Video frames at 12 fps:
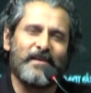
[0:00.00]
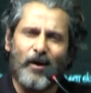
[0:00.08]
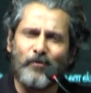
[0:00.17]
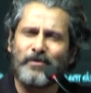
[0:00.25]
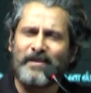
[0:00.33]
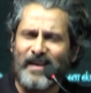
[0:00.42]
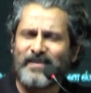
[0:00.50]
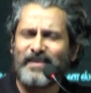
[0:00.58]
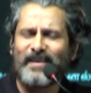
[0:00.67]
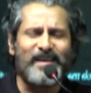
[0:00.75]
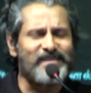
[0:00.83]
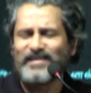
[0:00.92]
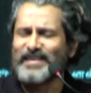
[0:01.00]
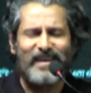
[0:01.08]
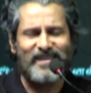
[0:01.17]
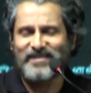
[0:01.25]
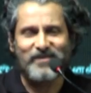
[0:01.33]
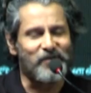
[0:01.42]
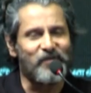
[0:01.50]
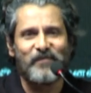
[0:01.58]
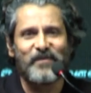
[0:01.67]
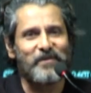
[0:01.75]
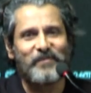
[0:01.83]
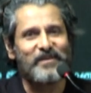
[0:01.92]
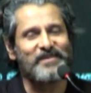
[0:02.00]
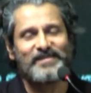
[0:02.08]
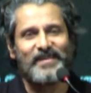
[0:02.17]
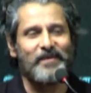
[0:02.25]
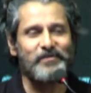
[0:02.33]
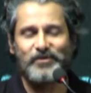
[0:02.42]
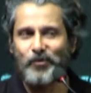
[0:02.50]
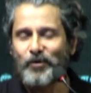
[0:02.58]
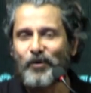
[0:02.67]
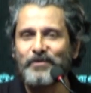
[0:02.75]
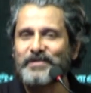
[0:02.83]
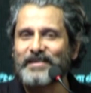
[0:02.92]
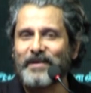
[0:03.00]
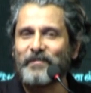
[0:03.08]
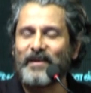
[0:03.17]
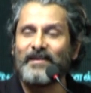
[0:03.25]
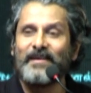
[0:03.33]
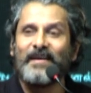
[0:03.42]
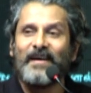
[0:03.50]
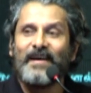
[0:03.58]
டவுட் நத்திங் ஐ ஜஸ்ட் லெட்ஸ் கோ ஃபார் இட் பிகாஸ் ஐ எம் ஸோ க்ளோஸ் டு தெம் அண்ட்